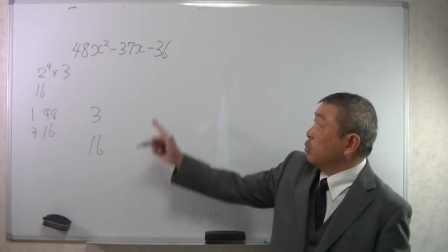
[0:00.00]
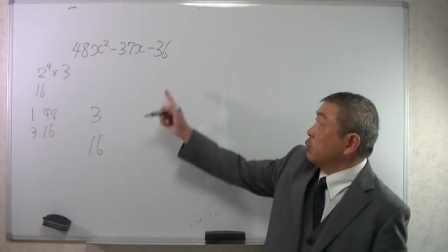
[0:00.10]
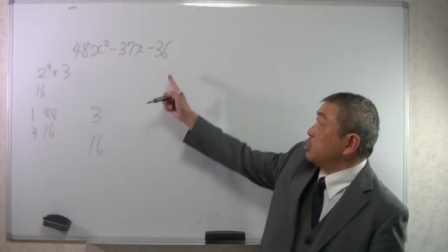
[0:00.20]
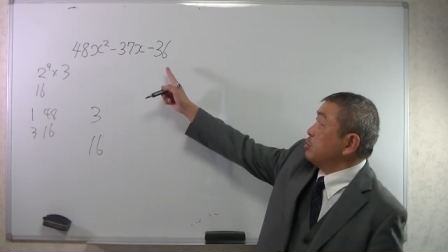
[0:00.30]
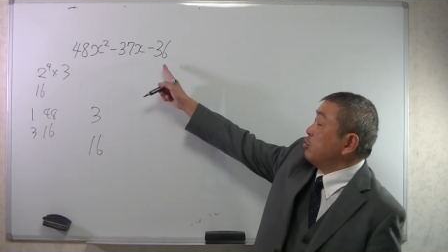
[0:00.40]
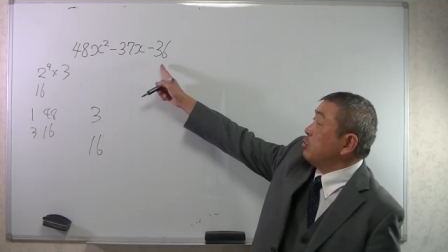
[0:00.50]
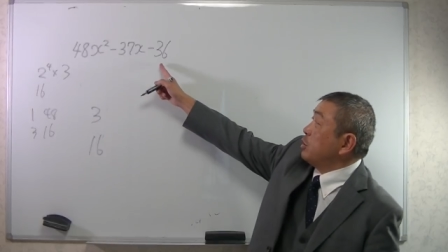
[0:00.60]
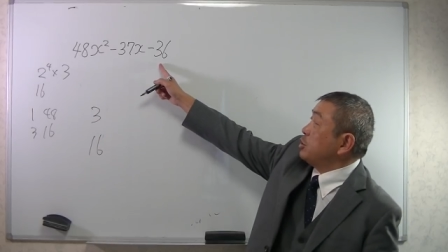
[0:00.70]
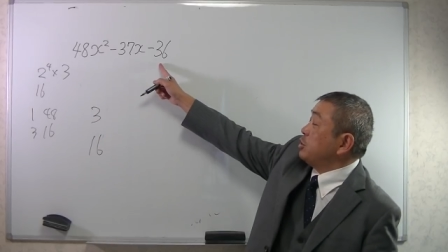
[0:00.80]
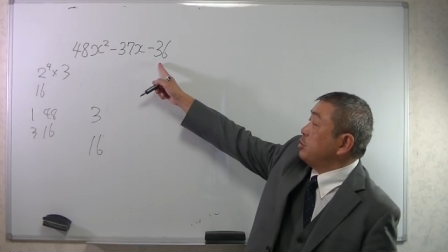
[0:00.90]
こっちも
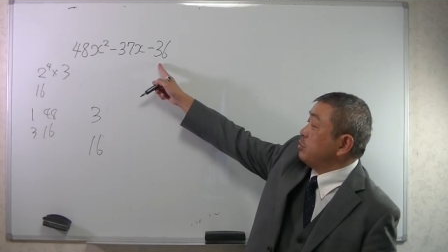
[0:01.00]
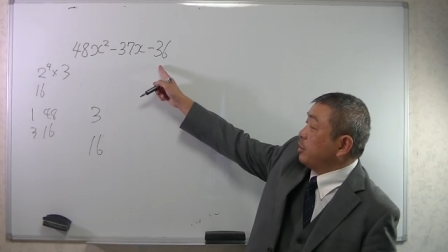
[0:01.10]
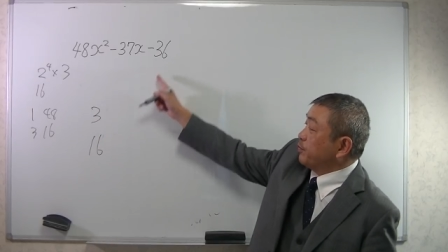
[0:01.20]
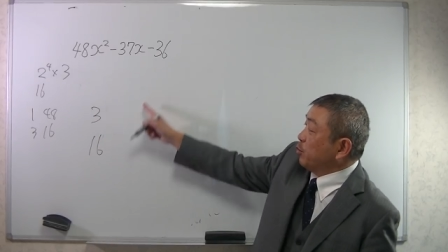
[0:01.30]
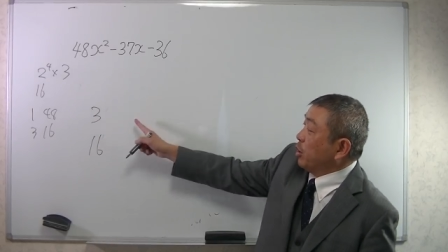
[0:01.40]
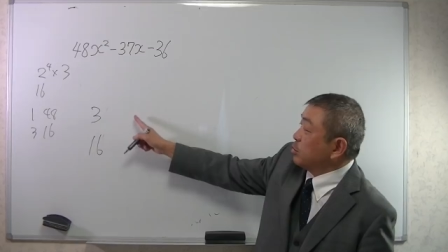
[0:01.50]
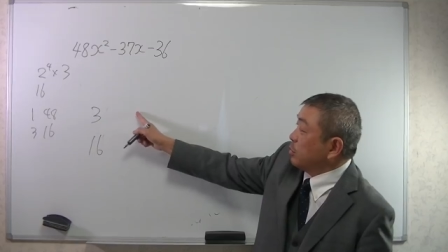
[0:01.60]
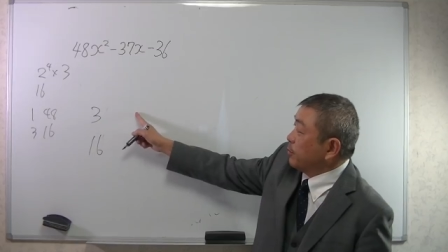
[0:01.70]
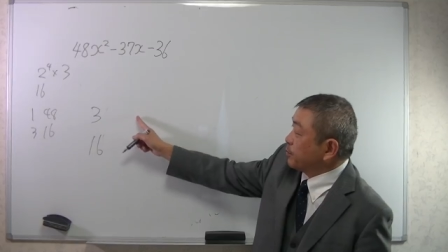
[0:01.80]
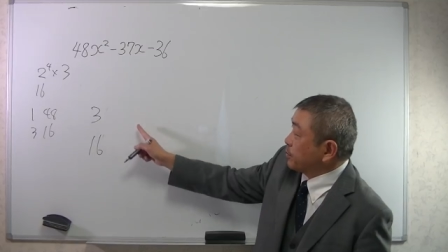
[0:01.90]
同じ理由でもうあと
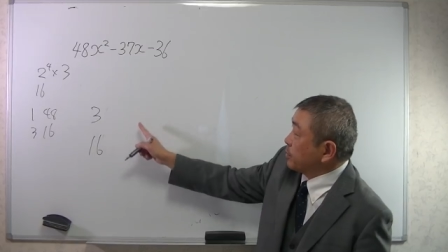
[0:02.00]
は